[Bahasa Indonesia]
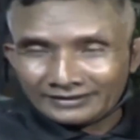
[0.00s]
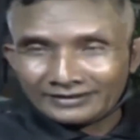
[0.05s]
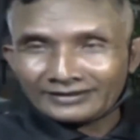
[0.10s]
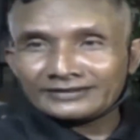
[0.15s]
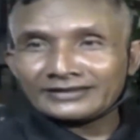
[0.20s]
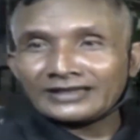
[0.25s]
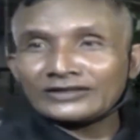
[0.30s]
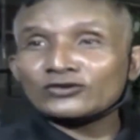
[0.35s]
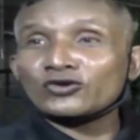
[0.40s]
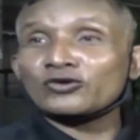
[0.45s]

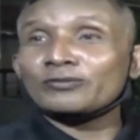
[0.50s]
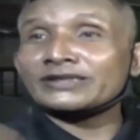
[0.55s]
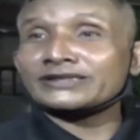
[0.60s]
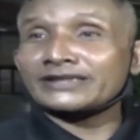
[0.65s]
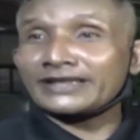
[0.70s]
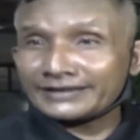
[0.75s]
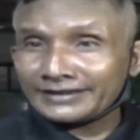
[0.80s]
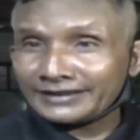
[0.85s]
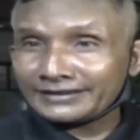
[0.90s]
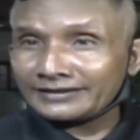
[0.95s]
yang dibawa
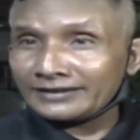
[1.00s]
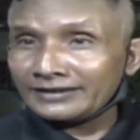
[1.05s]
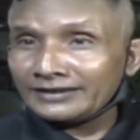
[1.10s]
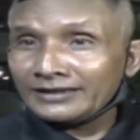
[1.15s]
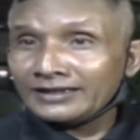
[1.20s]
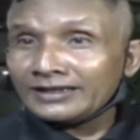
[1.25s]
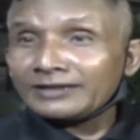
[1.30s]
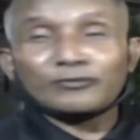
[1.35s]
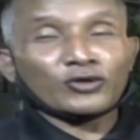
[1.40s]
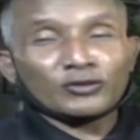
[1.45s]
di rumah sakit
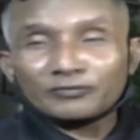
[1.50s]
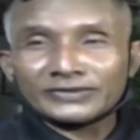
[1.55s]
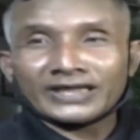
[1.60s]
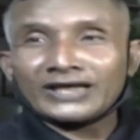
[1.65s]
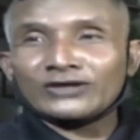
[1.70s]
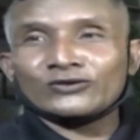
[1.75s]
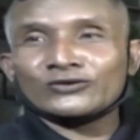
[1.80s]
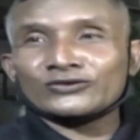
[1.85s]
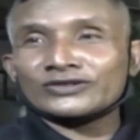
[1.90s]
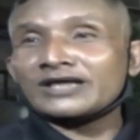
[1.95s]
ah, di belum
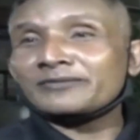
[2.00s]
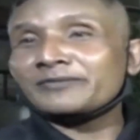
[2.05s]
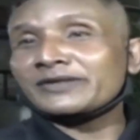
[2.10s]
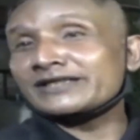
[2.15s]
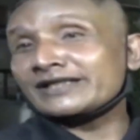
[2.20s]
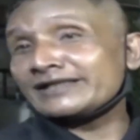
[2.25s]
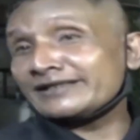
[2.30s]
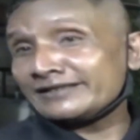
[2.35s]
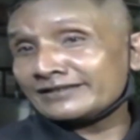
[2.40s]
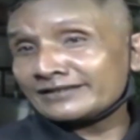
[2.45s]
tahu
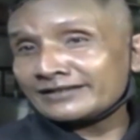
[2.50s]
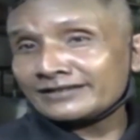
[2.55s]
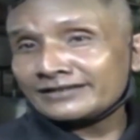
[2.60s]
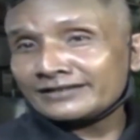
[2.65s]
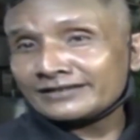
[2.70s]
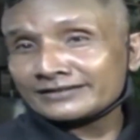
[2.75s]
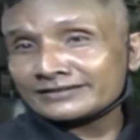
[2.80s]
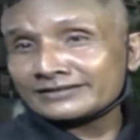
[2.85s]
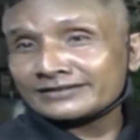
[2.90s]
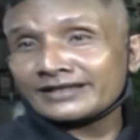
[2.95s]
tahapan
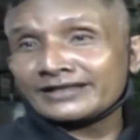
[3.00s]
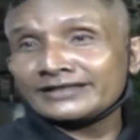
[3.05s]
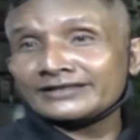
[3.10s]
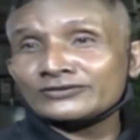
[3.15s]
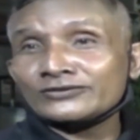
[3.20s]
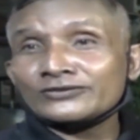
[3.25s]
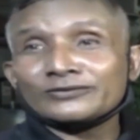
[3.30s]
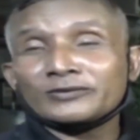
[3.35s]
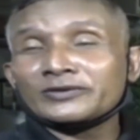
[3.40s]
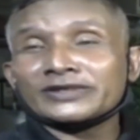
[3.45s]
nah, setelah
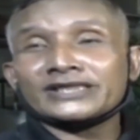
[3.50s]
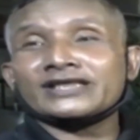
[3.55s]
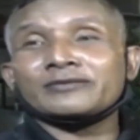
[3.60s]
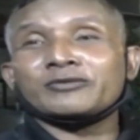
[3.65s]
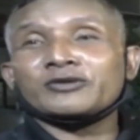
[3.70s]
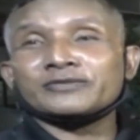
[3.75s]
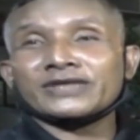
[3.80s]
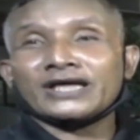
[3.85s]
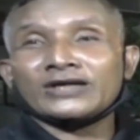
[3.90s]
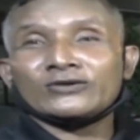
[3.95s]
itu kita
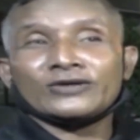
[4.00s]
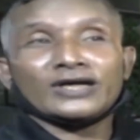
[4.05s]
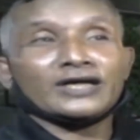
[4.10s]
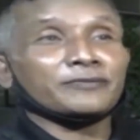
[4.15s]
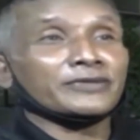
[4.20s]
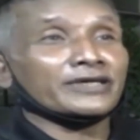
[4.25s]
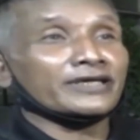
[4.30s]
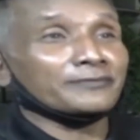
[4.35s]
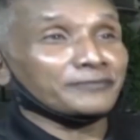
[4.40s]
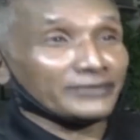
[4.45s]
belum tahu
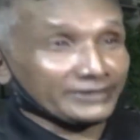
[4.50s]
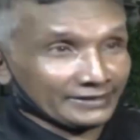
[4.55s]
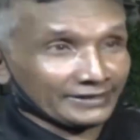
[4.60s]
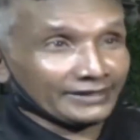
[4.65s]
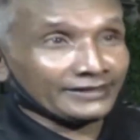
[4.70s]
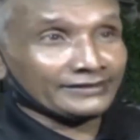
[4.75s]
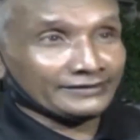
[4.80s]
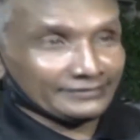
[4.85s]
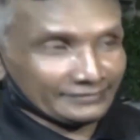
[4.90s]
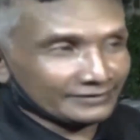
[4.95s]
apa
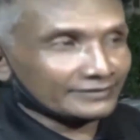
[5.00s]
apanya ya